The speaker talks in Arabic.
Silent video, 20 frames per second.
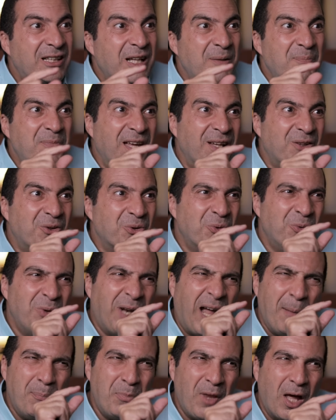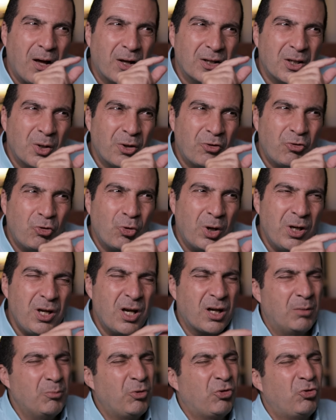فتبدا تقول هبدا خطوات
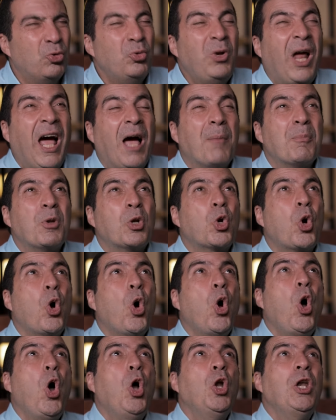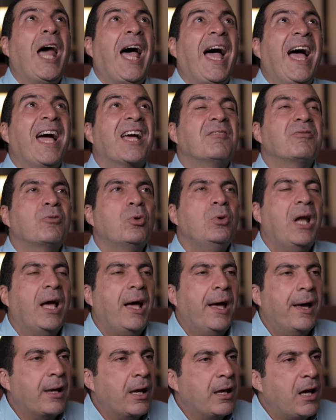صغيره مش تقول هعمل كل حاجه في كل
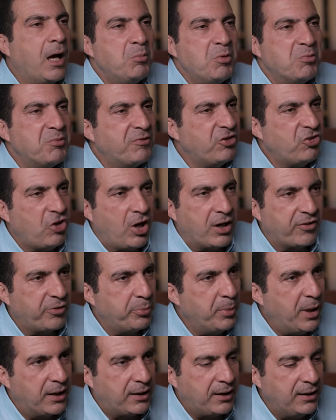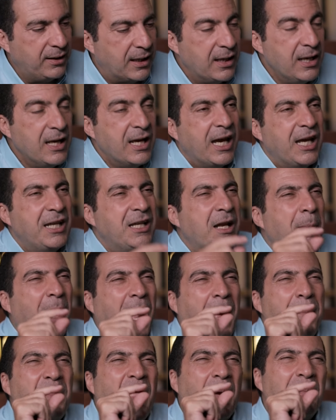حاجه يا عم مفيش حاجه اسمها كده
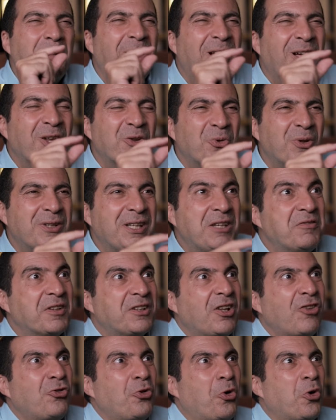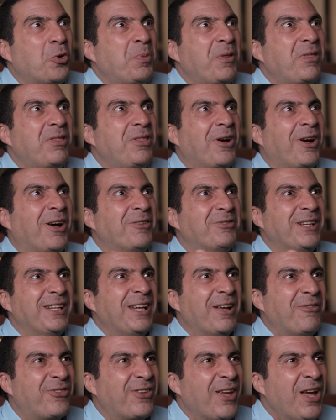انما هبدا بالخطوه دي فتشعر بالثقه في
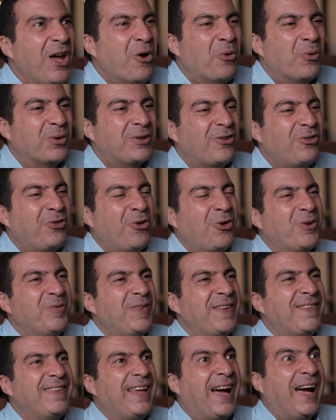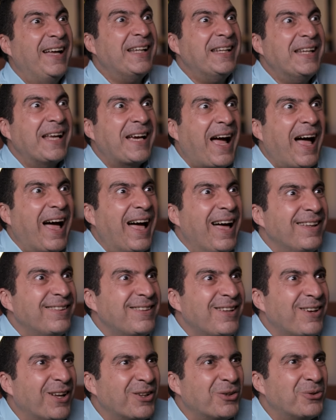النفس وتشعر بالسعاده انك
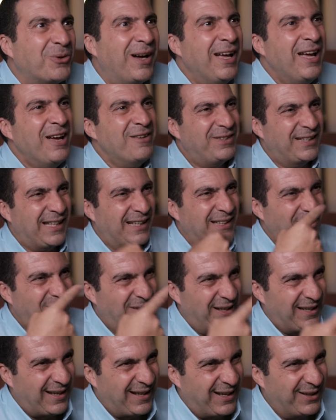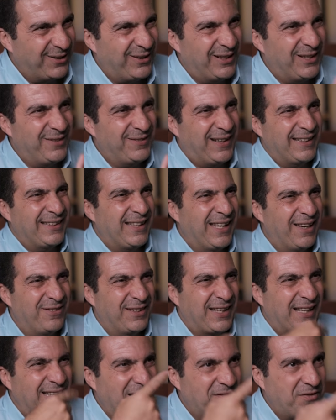حققت خطوه فتندفع للخطوه اللي بعديها
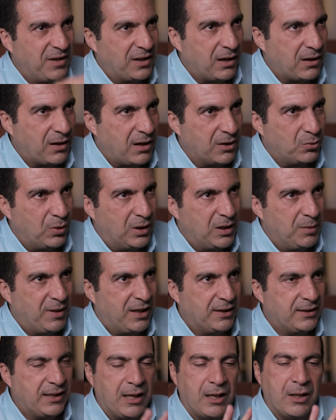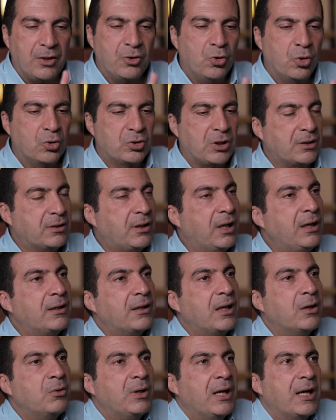فتندفع للخطوه اللي بعديها النقطه
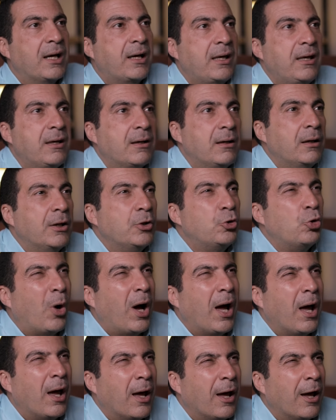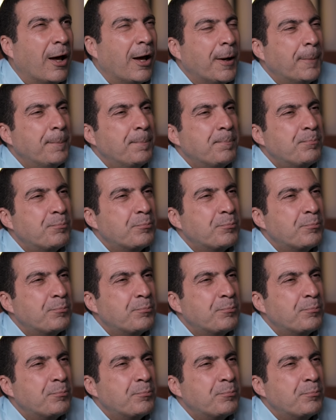الثالثه والاخيره الدعاء